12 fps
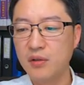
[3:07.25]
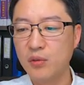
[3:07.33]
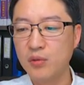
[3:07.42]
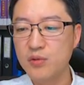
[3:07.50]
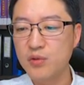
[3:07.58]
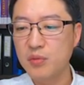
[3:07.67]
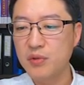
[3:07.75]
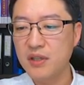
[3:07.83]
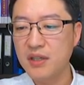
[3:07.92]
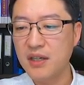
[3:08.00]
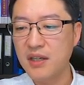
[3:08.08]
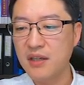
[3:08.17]
오른쪽에
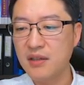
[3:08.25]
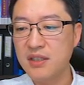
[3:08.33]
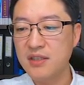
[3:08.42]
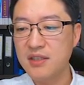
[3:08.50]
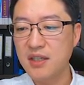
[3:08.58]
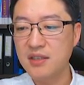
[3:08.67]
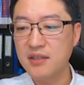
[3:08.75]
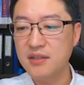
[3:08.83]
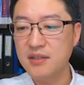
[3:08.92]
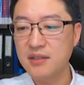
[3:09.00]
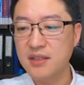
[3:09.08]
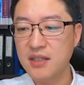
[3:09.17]
보니까
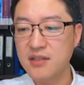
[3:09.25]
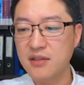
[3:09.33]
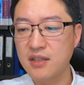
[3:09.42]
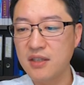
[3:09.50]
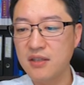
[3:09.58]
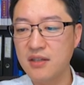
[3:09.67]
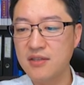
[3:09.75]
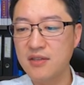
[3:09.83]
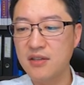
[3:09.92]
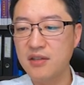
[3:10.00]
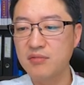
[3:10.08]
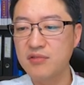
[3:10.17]
지그재그 차선이 되어
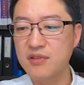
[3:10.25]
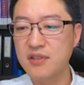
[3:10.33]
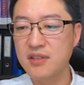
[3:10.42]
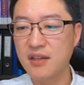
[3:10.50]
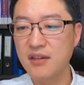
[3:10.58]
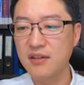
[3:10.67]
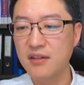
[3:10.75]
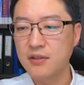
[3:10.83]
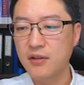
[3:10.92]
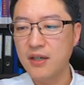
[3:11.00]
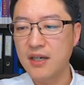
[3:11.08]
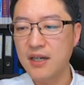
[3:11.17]
있어요. 이거 무슨 뜻이에요?
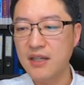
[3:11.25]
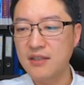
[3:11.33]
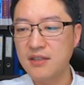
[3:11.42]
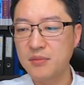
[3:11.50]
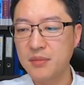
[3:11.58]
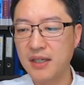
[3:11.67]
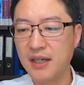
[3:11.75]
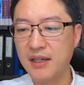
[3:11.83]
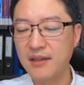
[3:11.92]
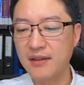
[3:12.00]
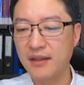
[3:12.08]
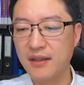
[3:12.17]
서행하라는
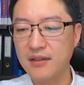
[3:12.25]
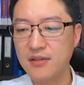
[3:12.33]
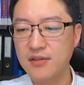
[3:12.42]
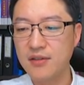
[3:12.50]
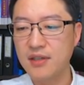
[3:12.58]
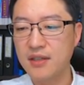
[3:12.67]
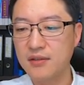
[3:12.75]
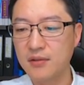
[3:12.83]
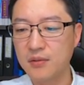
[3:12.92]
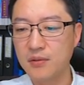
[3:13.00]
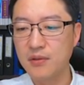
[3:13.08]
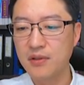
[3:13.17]
뜻입니다. 네, 천천히 가는
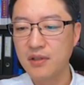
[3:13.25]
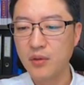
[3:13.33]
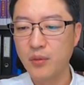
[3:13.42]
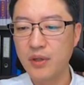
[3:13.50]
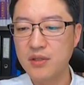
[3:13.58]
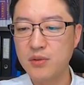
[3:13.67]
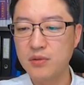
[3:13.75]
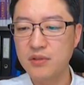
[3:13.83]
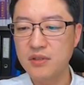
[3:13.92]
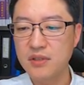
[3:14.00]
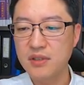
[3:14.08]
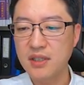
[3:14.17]
거고
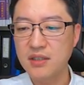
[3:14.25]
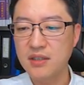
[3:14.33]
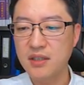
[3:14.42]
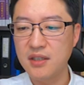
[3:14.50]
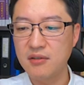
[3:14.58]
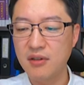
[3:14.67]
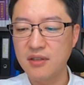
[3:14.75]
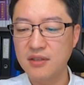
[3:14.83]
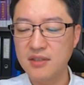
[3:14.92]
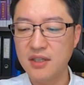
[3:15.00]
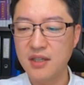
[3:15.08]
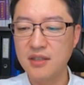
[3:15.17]
왼쪽은 차들이 꽉
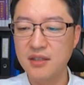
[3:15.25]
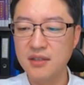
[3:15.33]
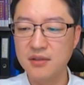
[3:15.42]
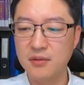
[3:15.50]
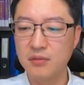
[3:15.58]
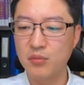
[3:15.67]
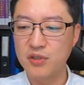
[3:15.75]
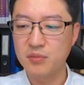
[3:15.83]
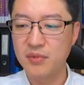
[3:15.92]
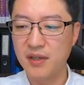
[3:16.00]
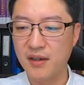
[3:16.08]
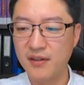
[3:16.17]
차 있는 이런
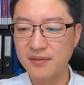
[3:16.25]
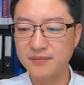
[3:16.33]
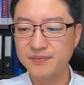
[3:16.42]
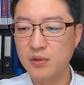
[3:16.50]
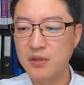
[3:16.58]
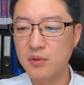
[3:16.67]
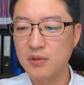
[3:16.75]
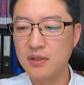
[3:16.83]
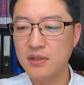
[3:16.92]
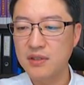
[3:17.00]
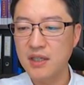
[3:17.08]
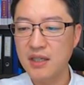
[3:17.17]
모습이에요. 이쪽엔 또
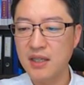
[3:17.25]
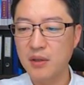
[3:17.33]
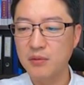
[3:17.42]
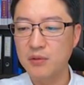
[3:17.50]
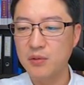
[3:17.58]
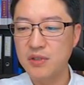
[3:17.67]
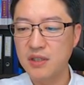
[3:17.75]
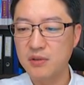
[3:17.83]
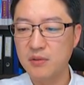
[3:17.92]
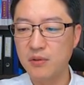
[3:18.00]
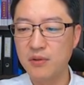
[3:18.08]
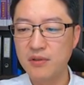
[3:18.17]
차 나오는 곳이
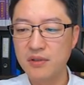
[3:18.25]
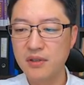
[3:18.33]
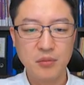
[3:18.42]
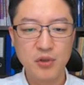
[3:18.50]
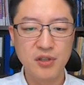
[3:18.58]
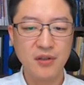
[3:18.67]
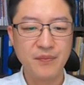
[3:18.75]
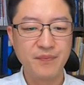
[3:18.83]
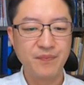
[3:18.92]
있고 보죠.